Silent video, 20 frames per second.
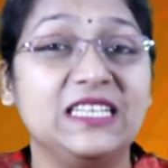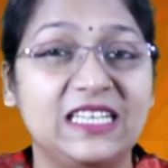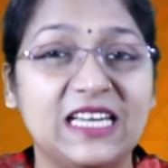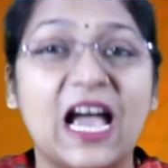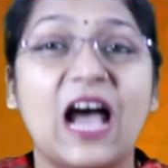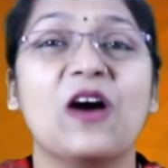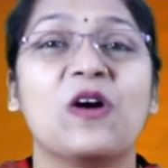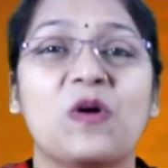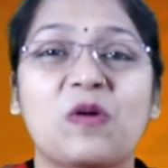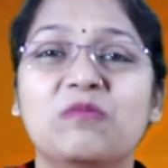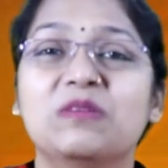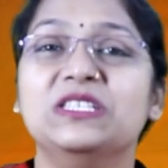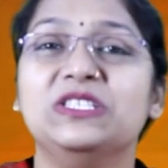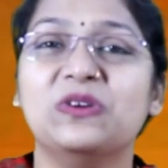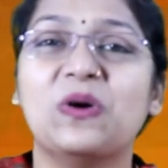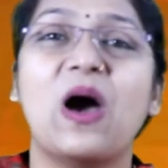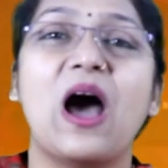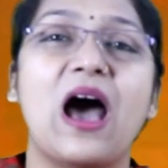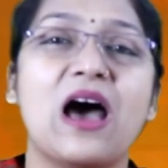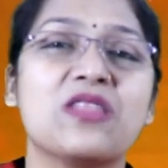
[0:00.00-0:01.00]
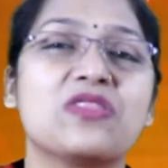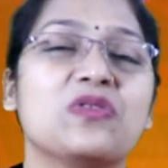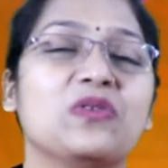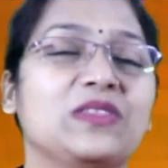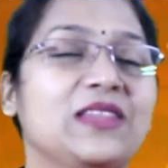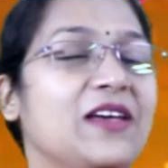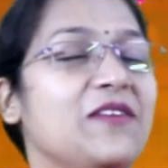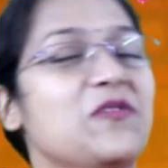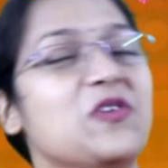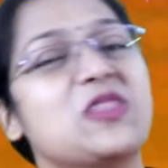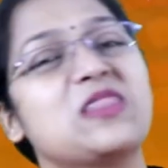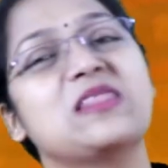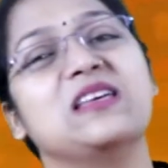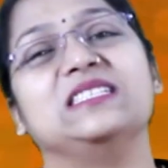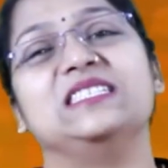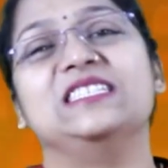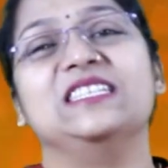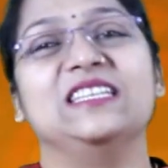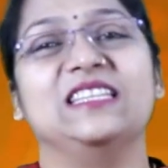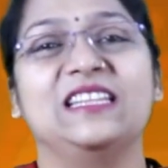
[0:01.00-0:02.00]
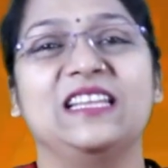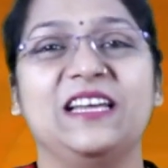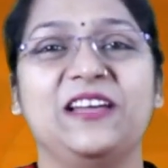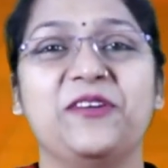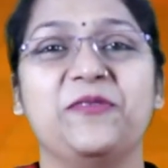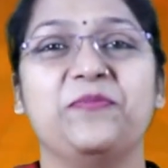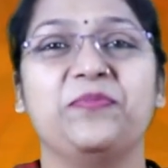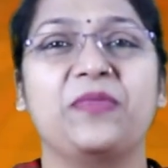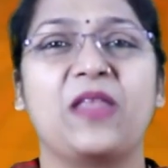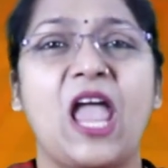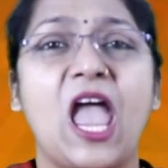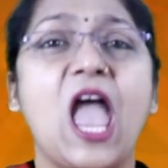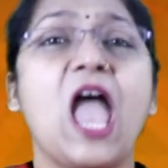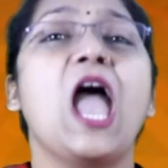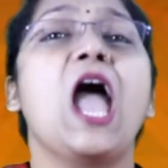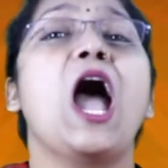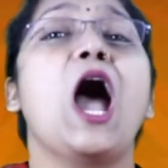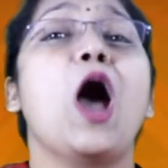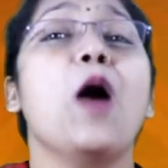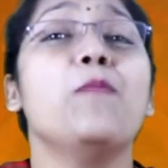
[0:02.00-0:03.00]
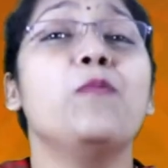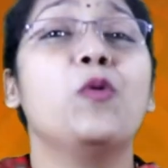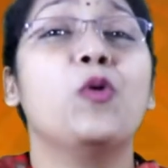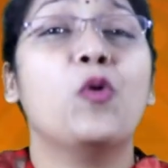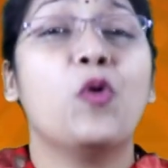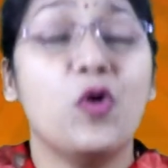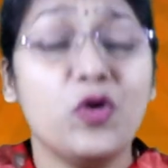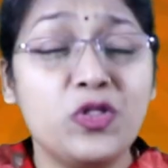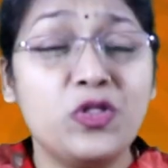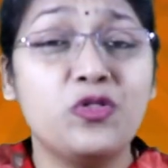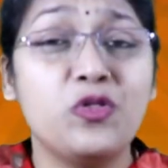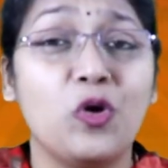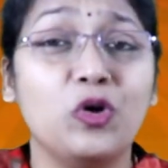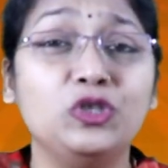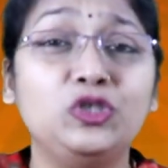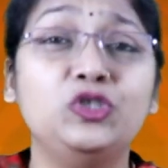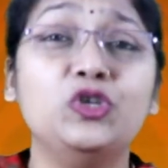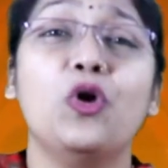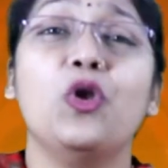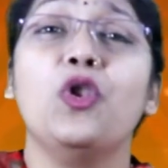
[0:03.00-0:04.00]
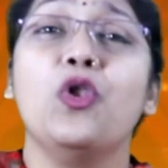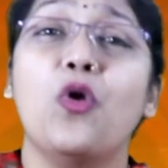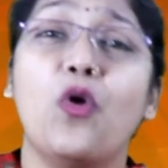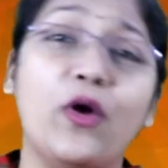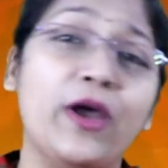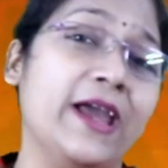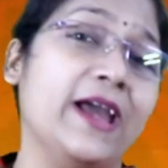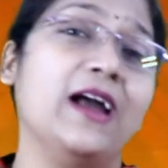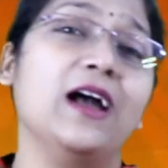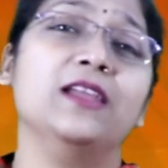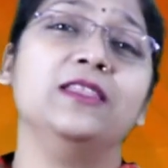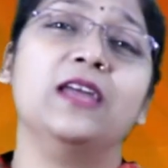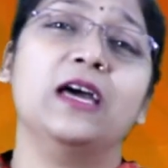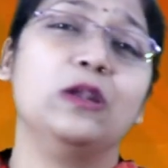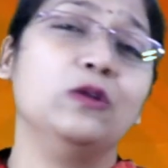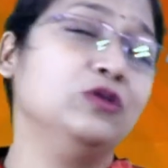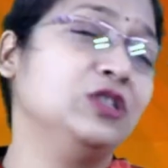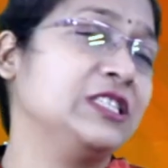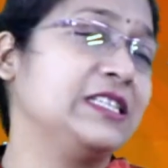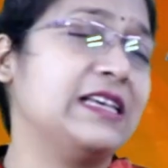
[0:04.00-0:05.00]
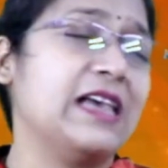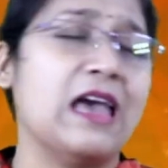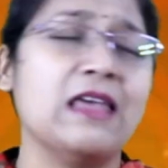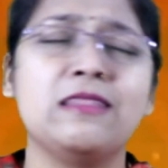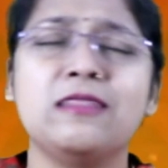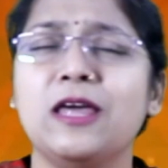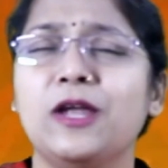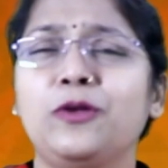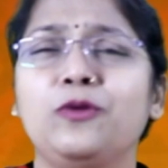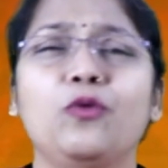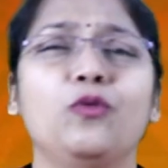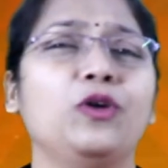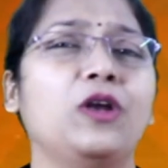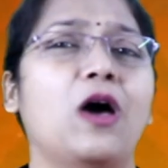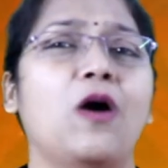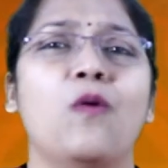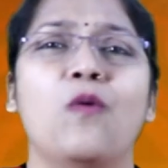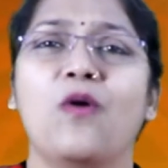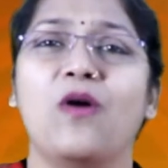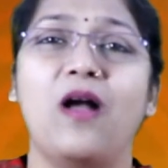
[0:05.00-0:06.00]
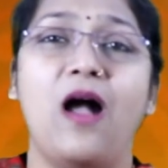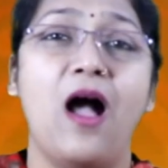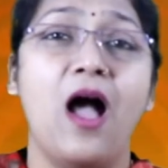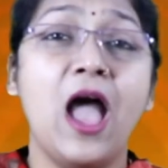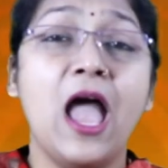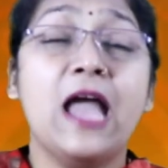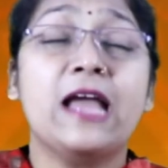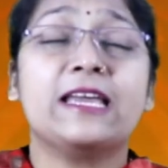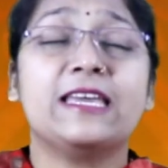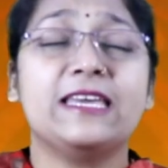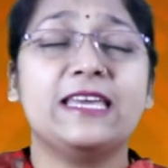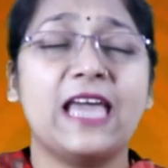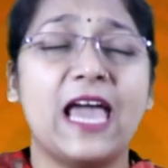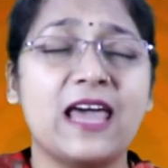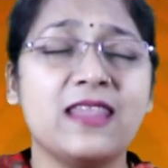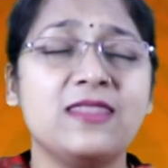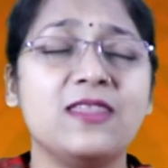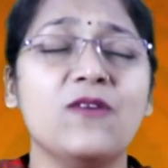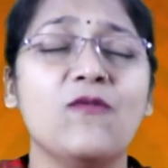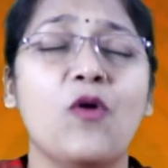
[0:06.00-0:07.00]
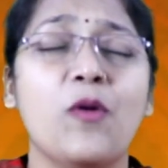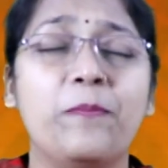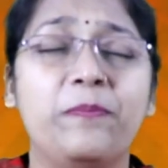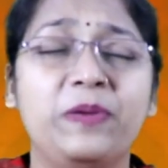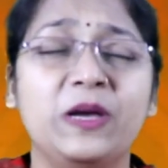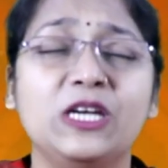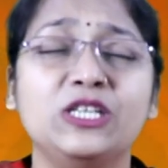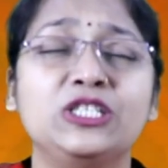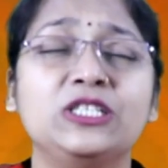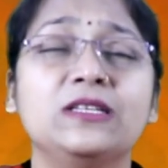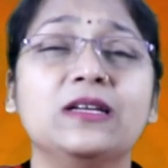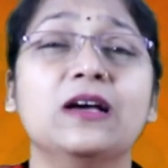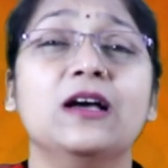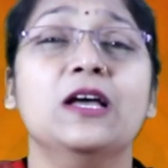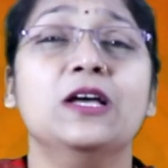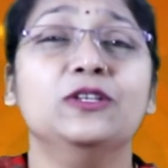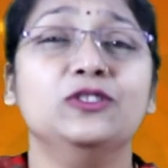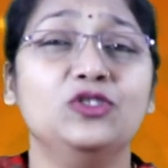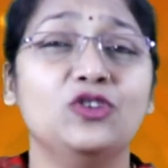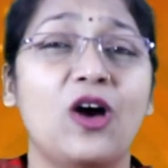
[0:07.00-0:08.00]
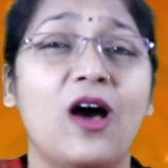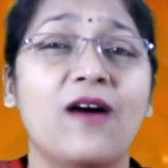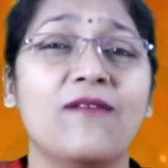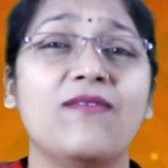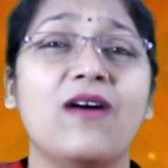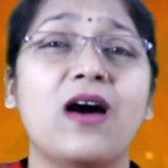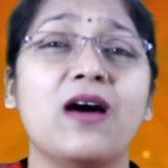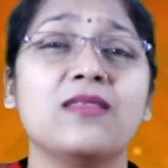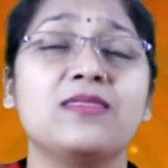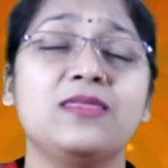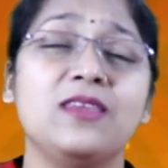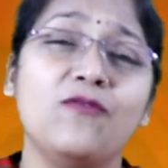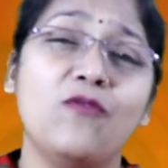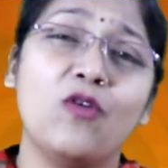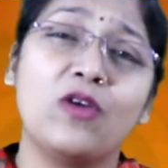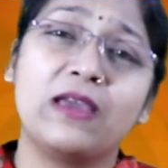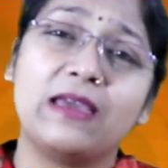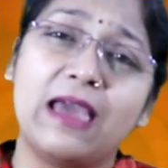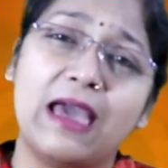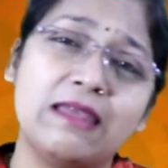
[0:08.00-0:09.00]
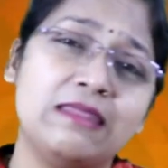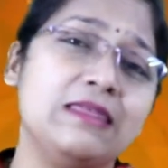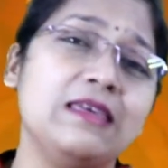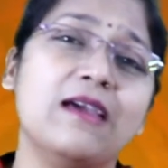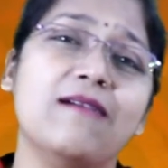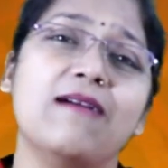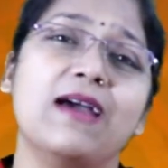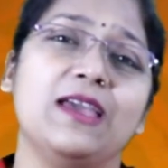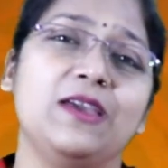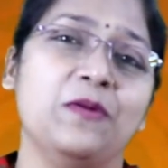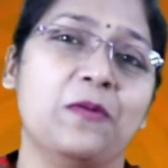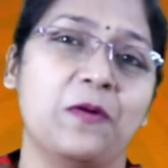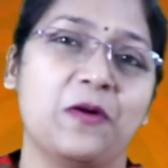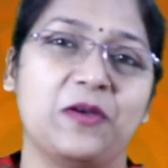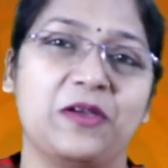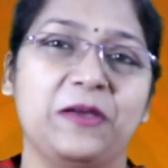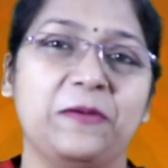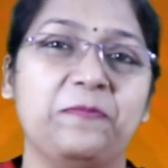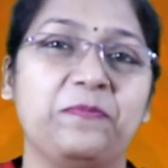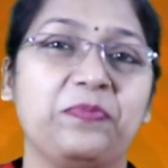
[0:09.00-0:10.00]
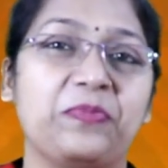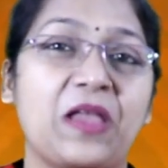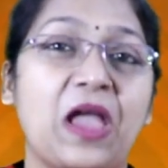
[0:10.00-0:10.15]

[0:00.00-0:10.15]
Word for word: जी की आंखों में जो आंसू थे वो सच्चे थे अब खुद सोचो लोहे का धनुष कैसे टूटा होगा कैसे वो भीष्ण जो आवाज थी वो कैसी आवाई होगी